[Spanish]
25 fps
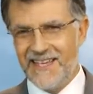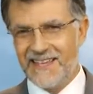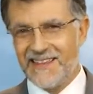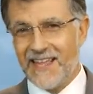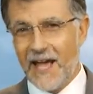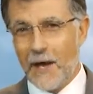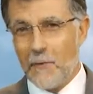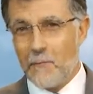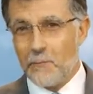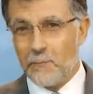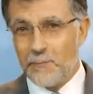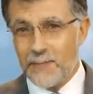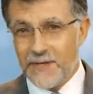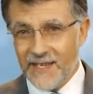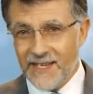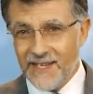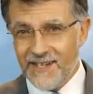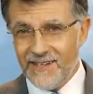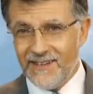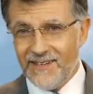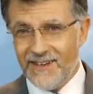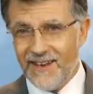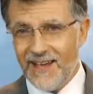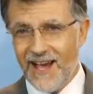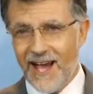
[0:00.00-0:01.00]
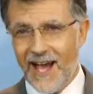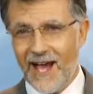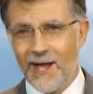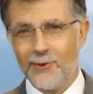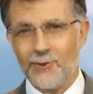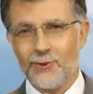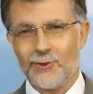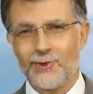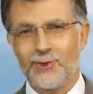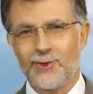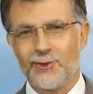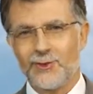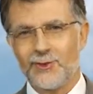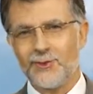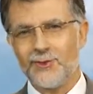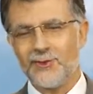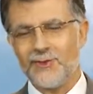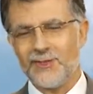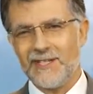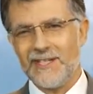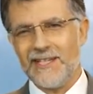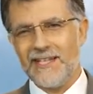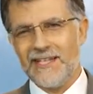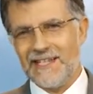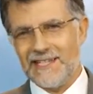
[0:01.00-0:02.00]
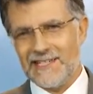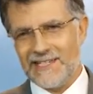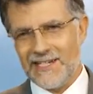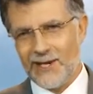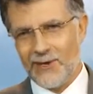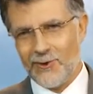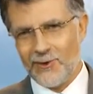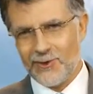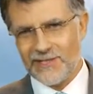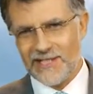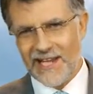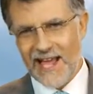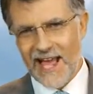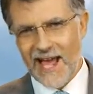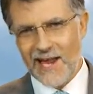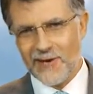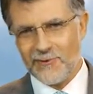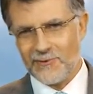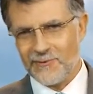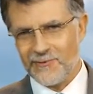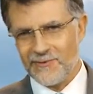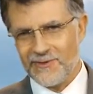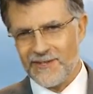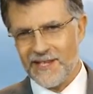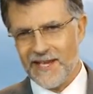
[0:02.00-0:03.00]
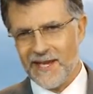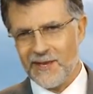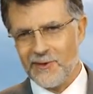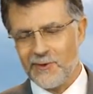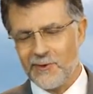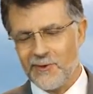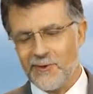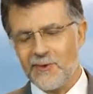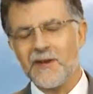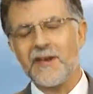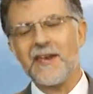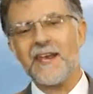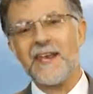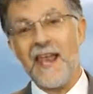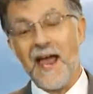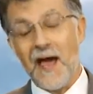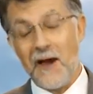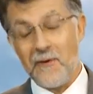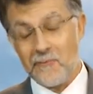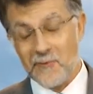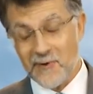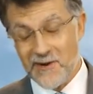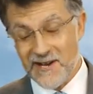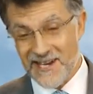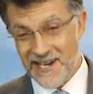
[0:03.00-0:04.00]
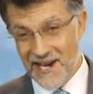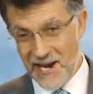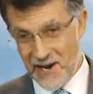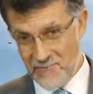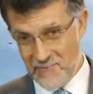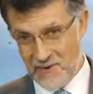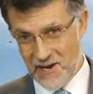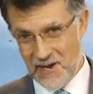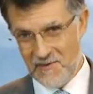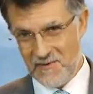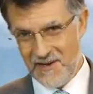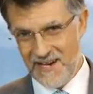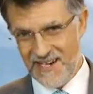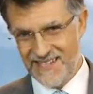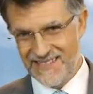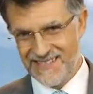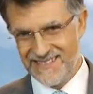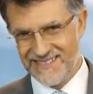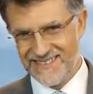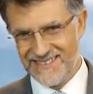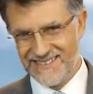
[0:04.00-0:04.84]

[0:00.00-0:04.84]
también a nosotros se nos ha anunciado la buena nueva.